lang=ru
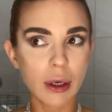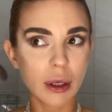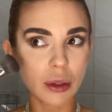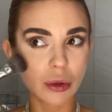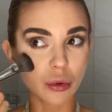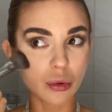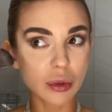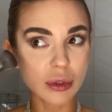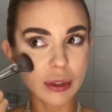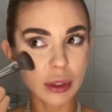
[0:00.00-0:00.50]

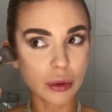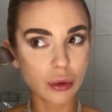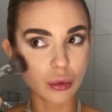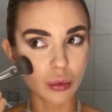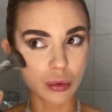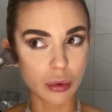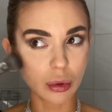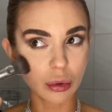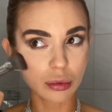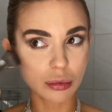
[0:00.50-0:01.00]
Но
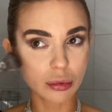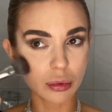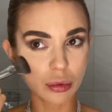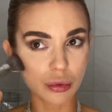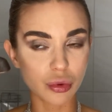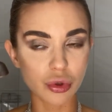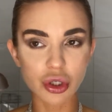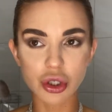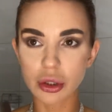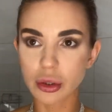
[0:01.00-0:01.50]
зато
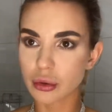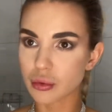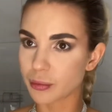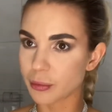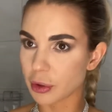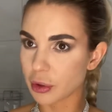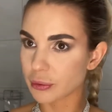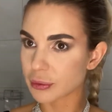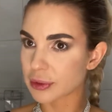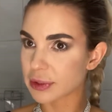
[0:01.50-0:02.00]
очень
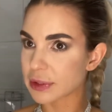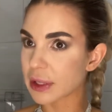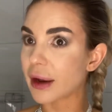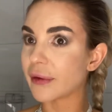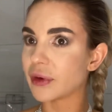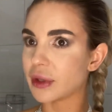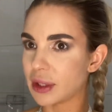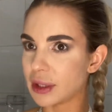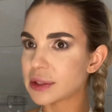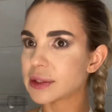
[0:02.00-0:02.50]
умеют
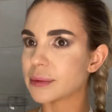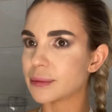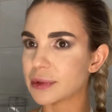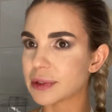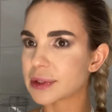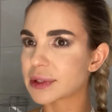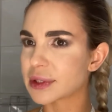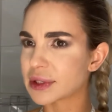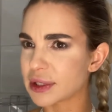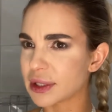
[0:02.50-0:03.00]
ставить да, себе
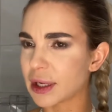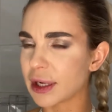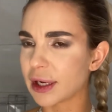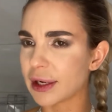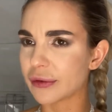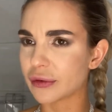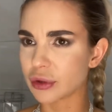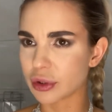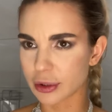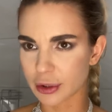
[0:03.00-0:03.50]

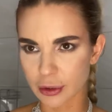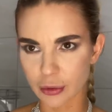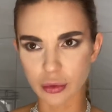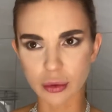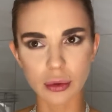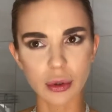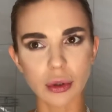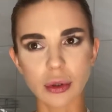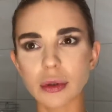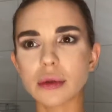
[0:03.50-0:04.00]
цели. Вот такие
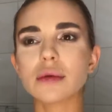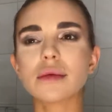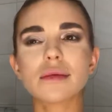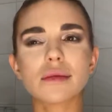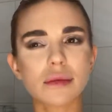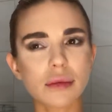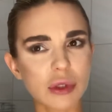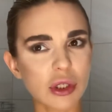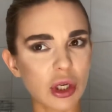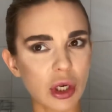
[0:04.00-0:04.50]
вот они
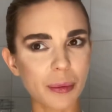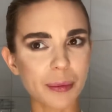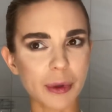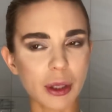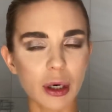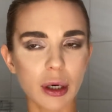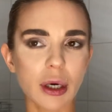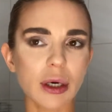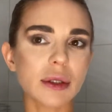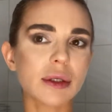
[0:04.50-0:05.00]

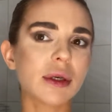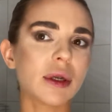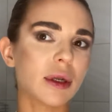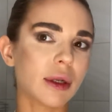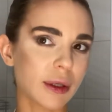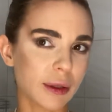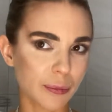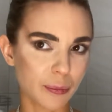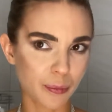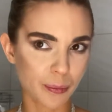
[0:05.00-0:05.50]

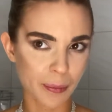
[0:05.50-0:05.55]
целеполагательные.